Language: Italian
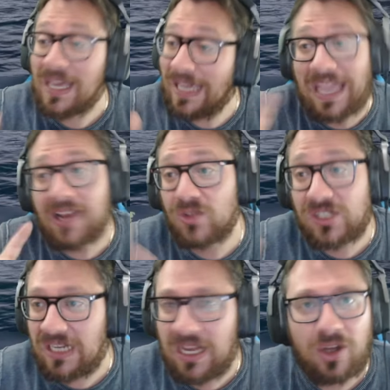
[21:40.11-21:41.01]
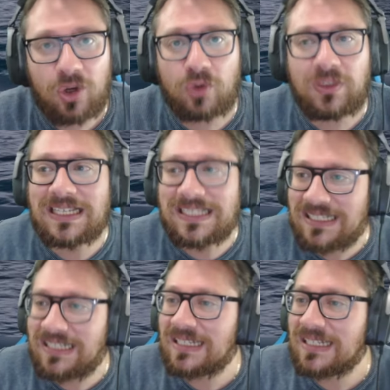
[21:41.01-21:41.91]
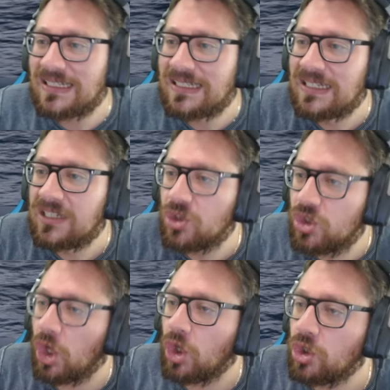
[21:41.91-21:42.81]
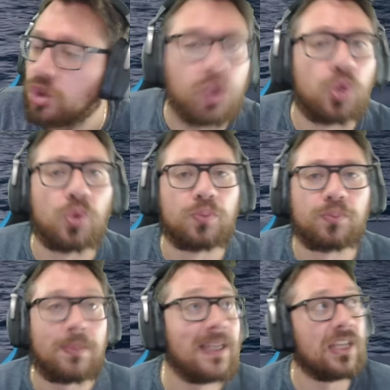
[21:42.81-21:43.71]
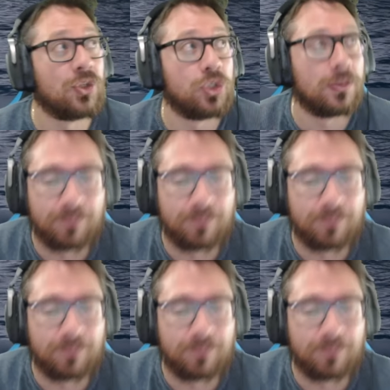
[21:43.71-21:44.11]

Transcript: che non sarà con il Xin Zonggu. Mannaggia.